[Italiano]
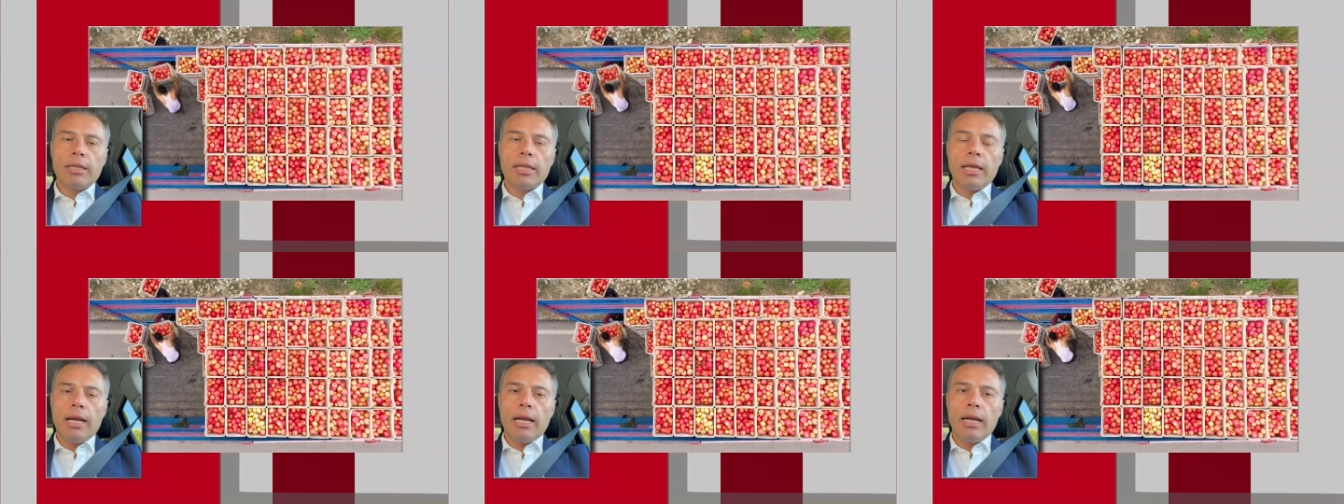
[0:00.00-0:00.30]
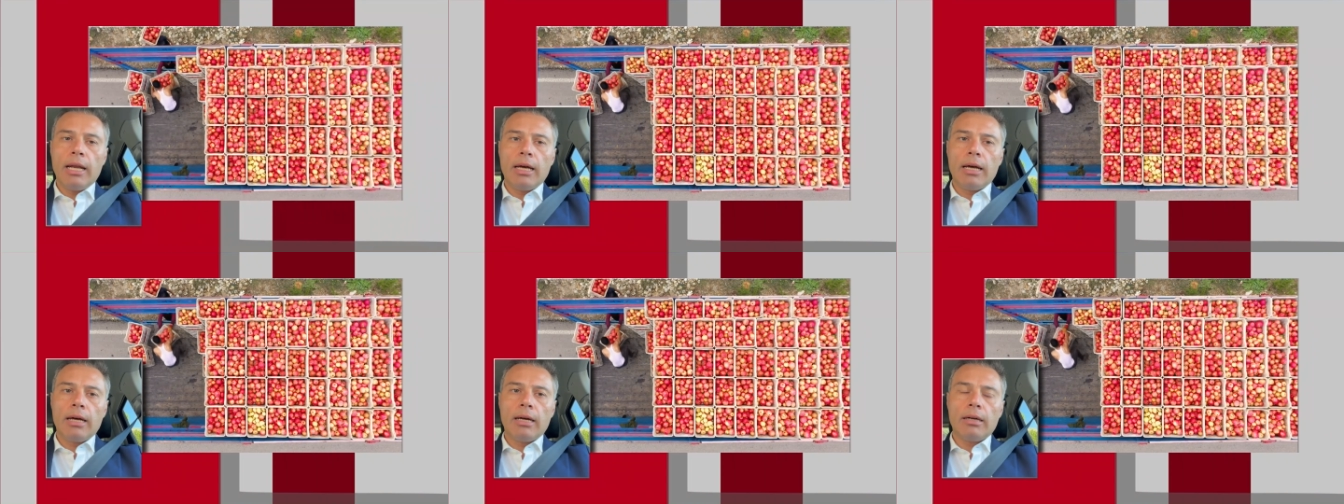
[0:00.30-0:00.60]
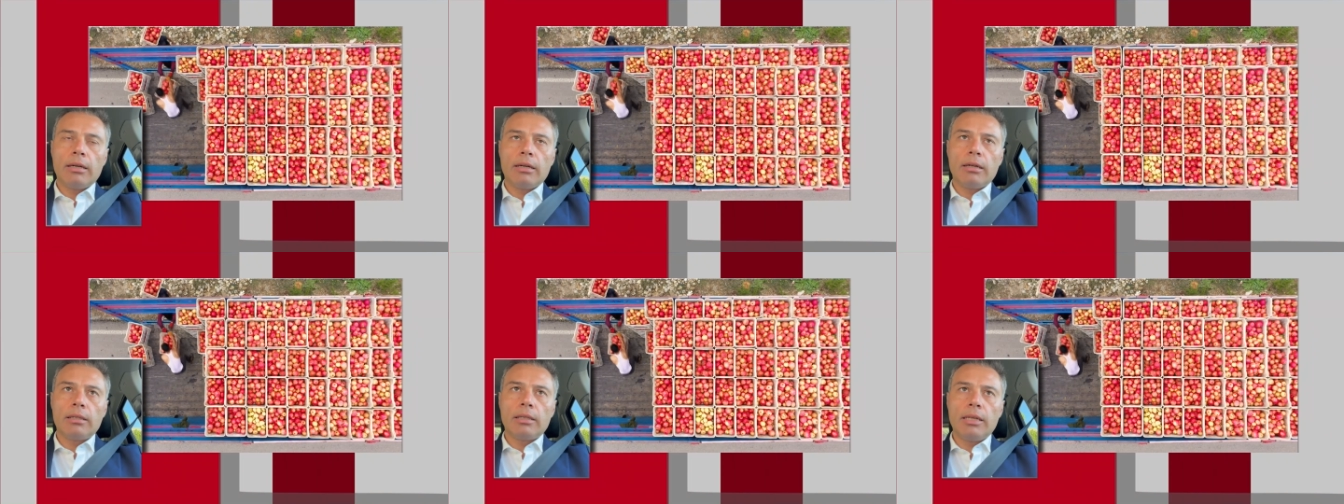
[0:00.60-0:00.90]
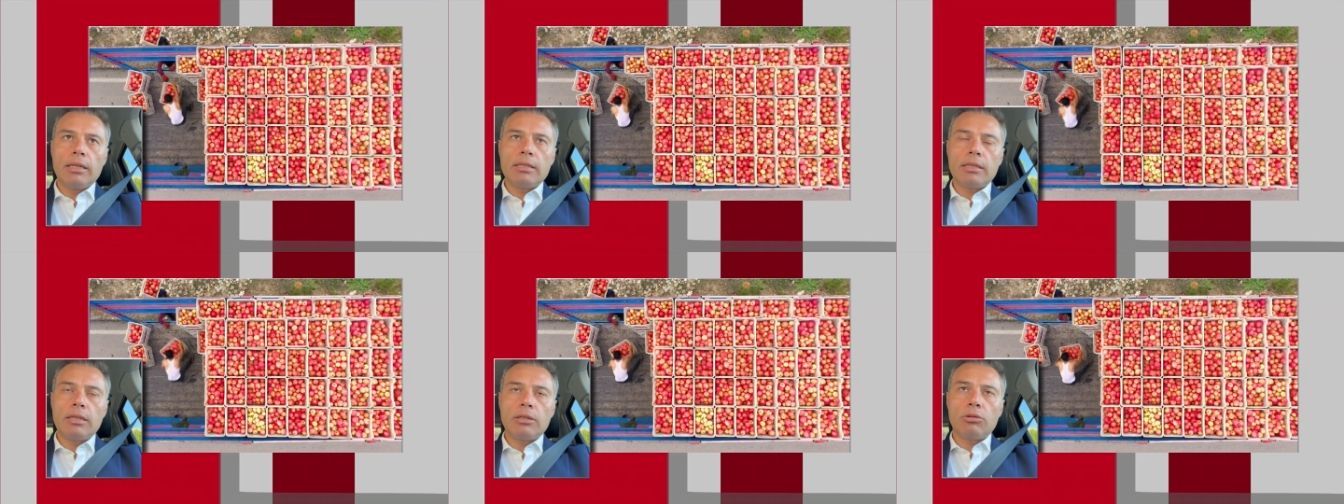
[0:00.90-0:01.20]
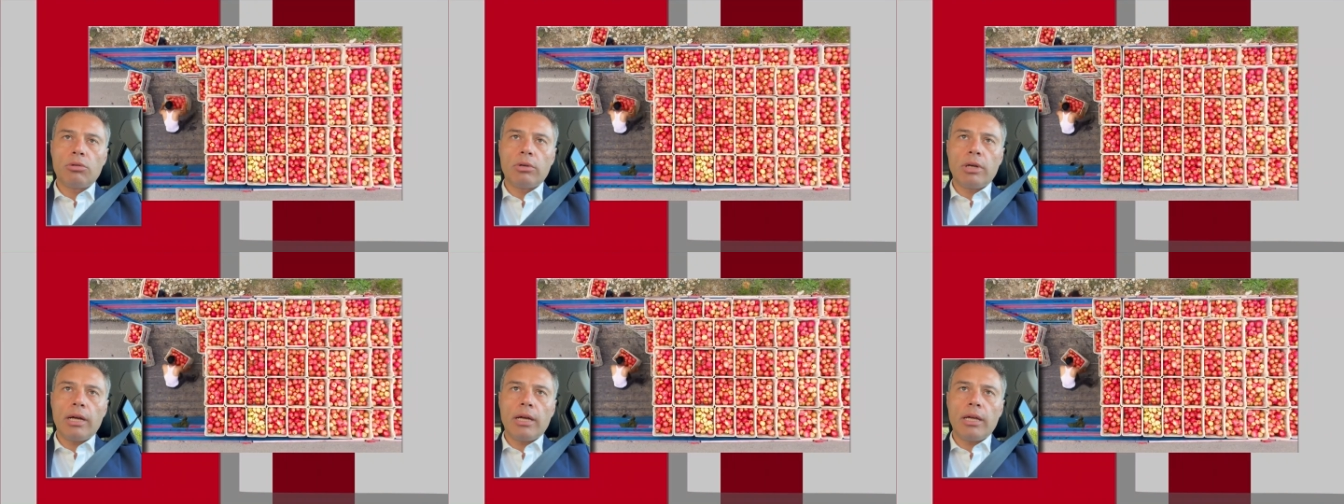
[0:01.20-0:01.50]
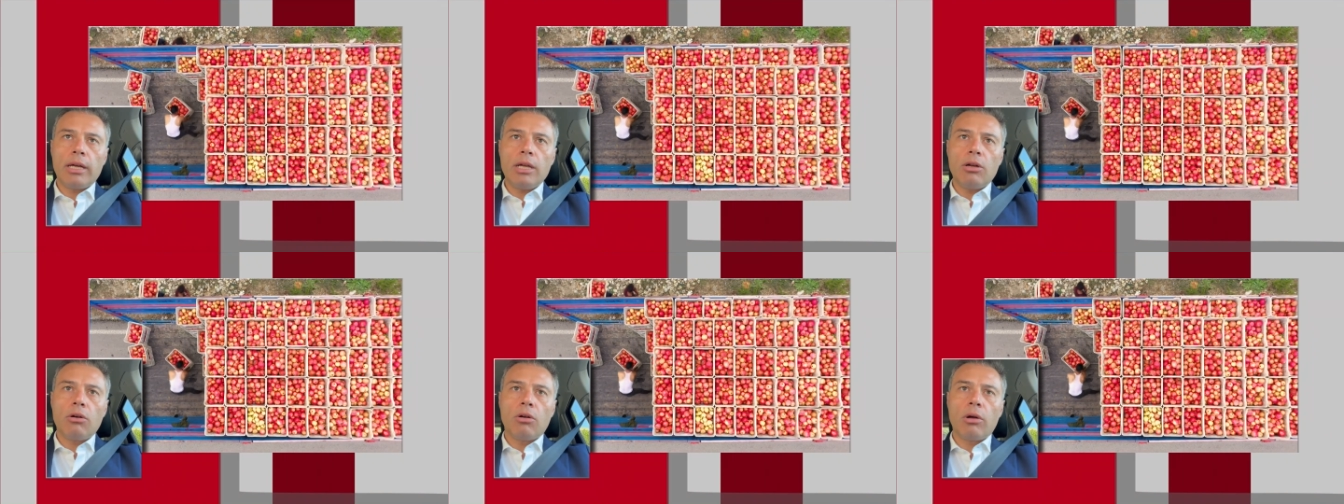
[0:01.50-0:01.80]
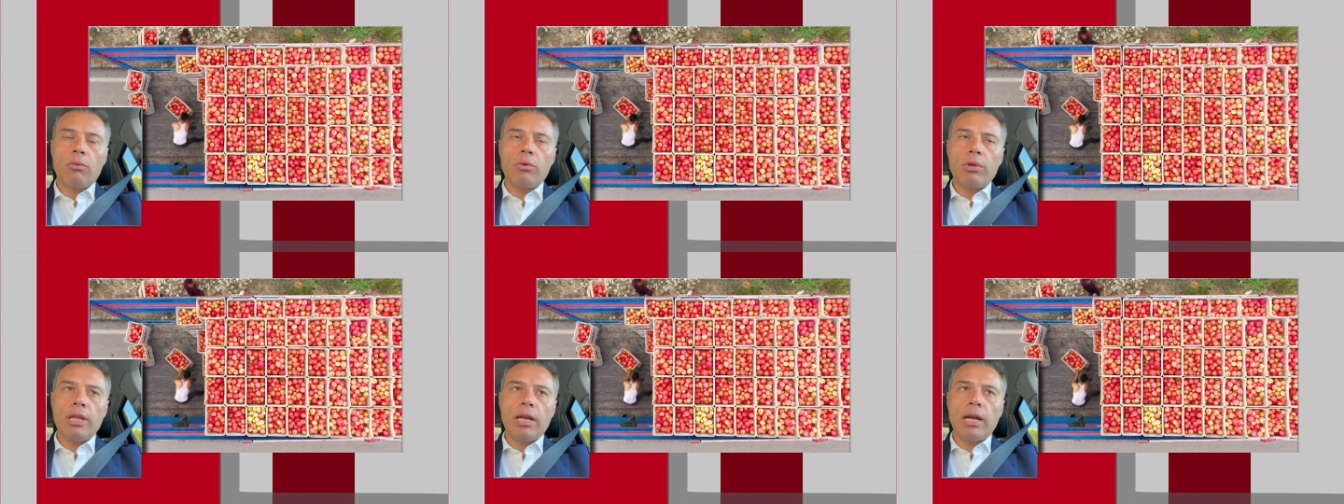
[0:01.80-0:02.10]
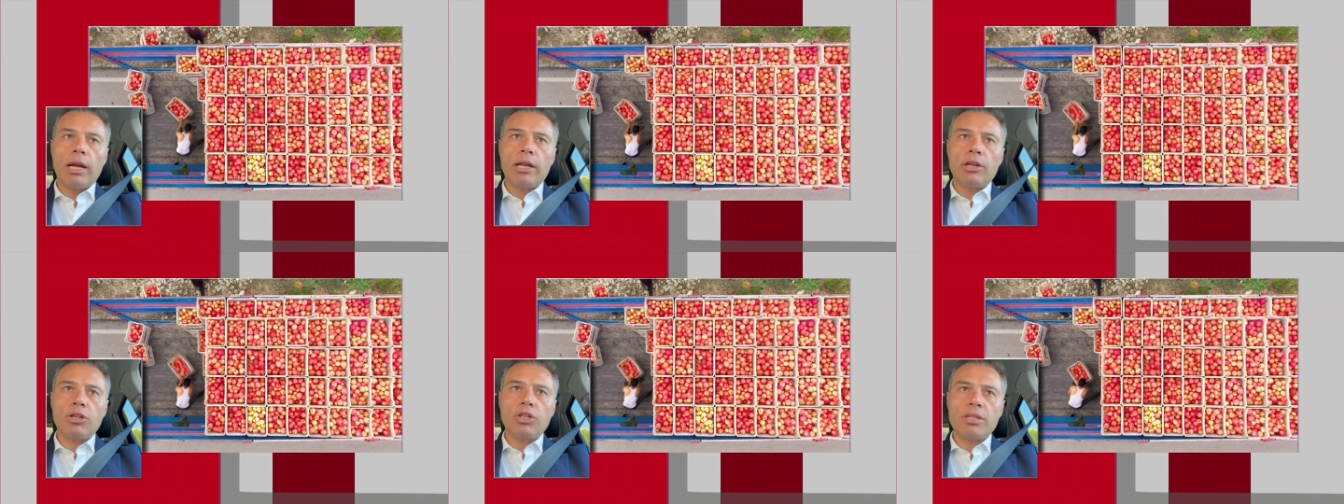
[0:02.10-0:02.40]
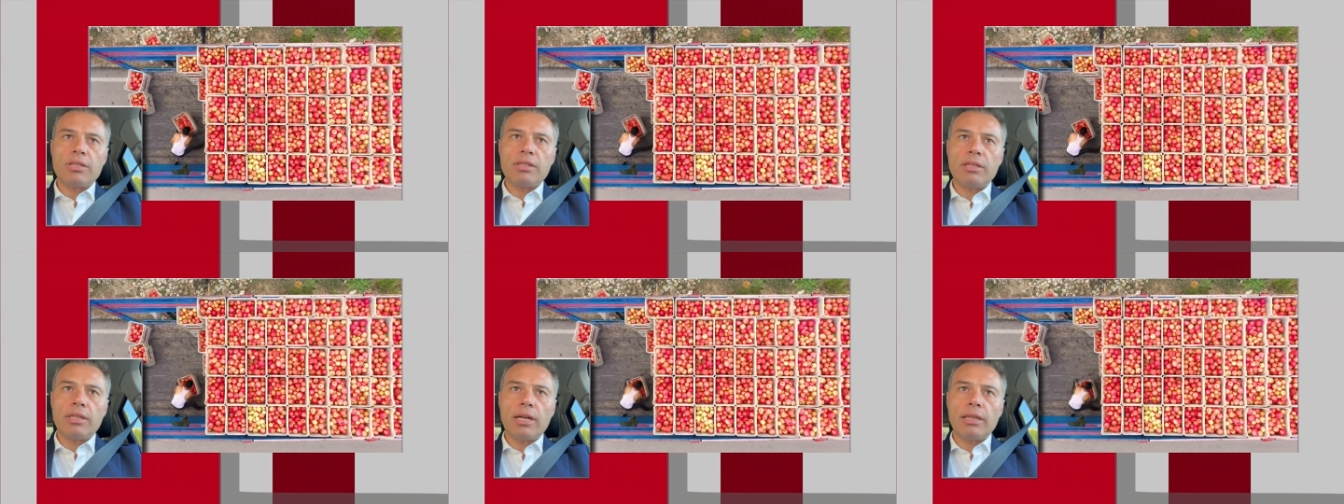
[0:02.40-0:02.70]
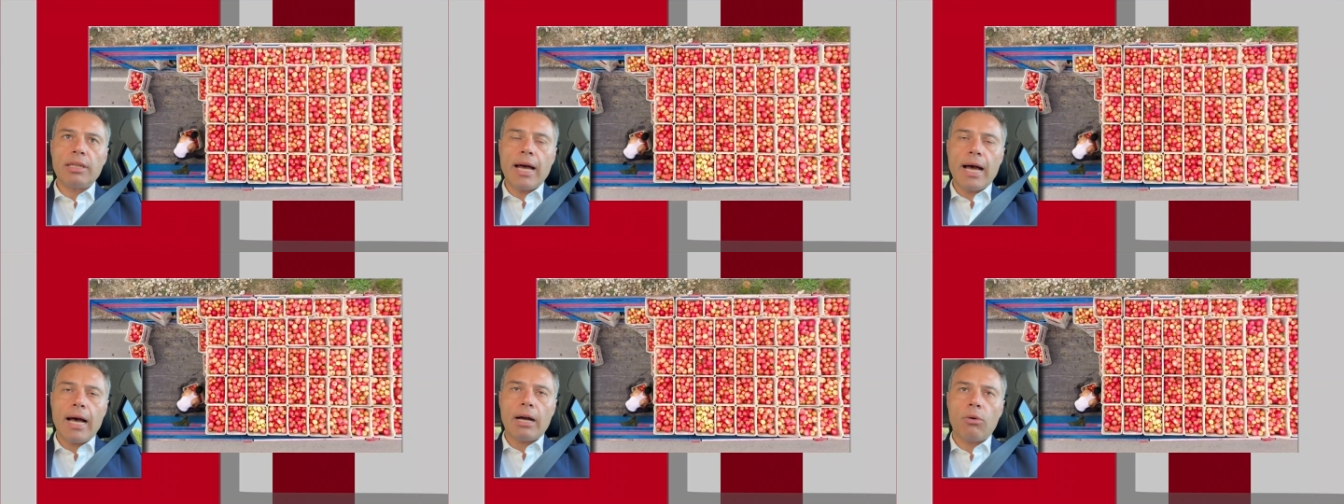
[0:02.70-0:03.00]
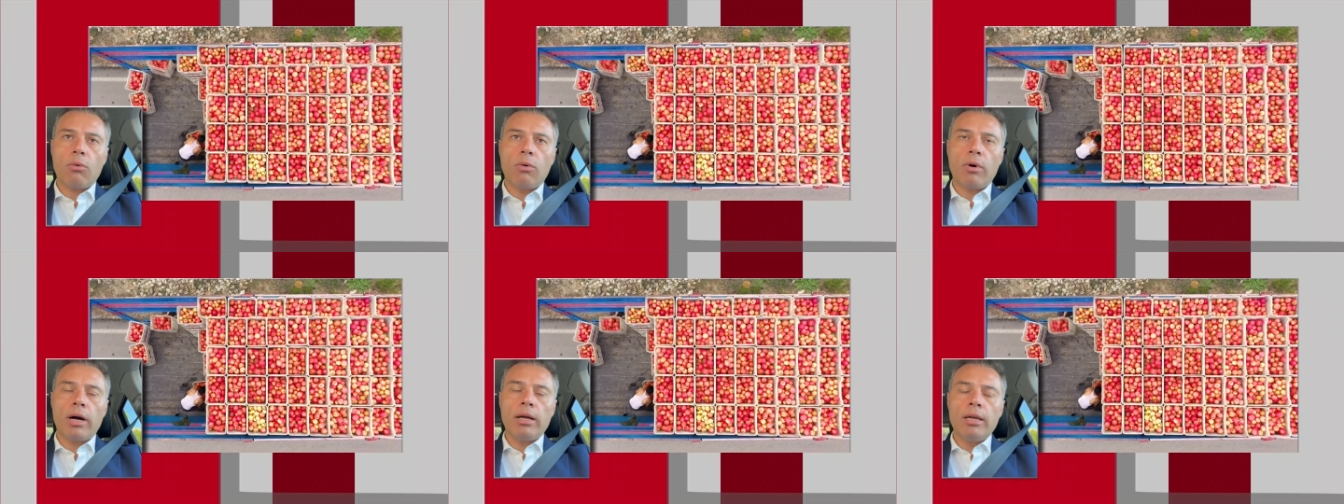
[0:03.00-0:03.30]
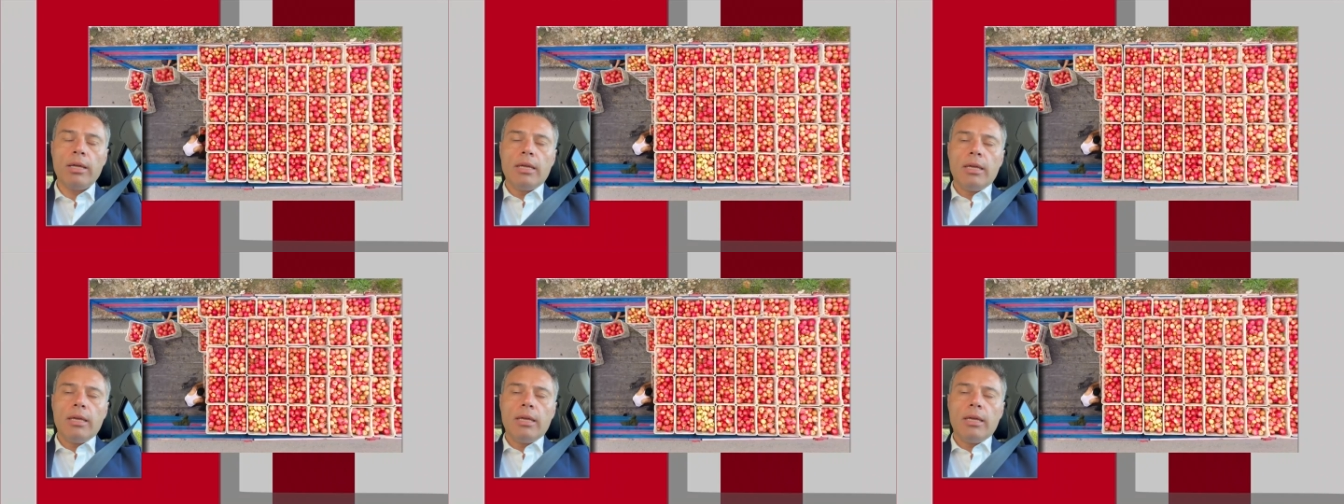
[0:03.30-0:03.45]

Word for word: del, eh, del, settore agricolo e quindi la necessità di acqua,